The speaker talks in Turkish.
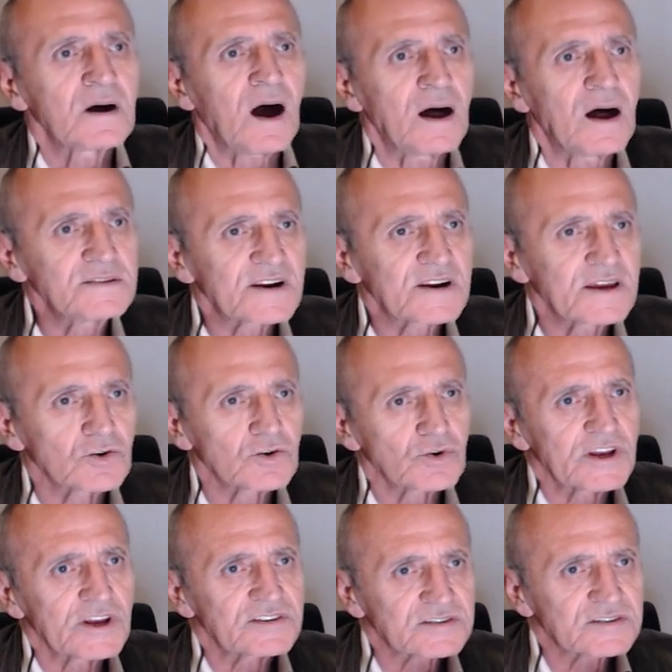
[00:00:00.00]
Andre'ye
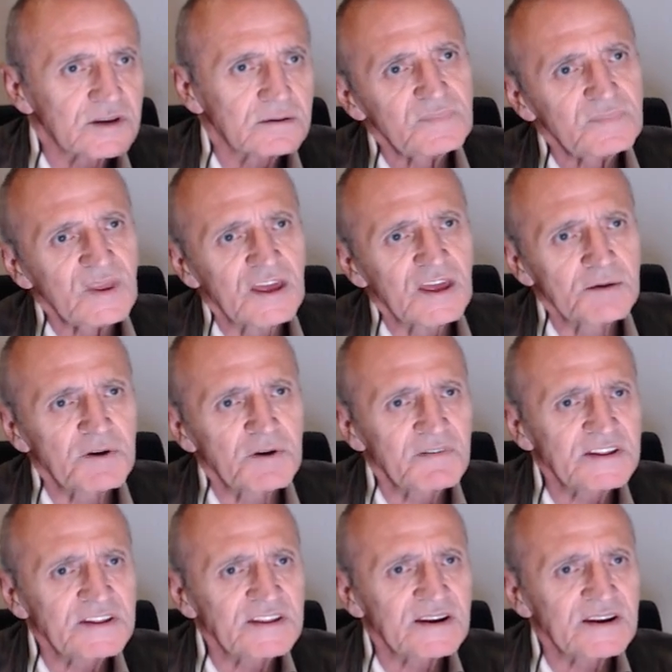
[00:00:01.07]
göre ise
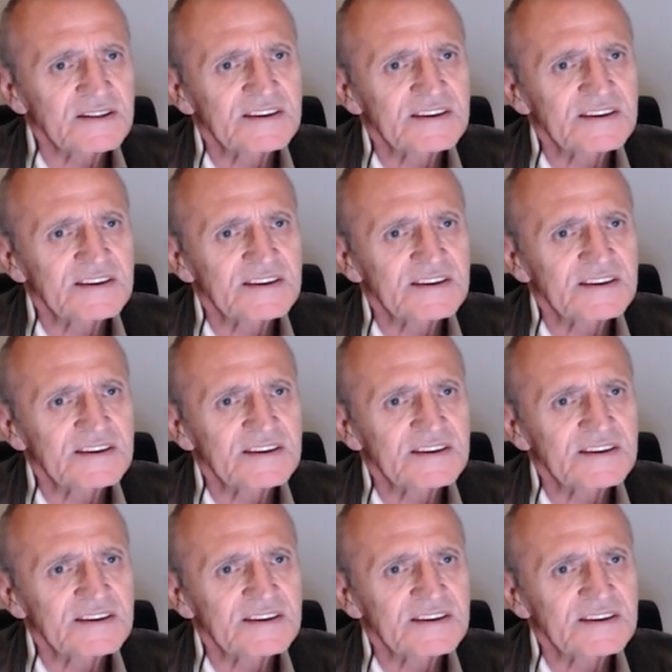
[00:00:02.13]
ebeveynlerin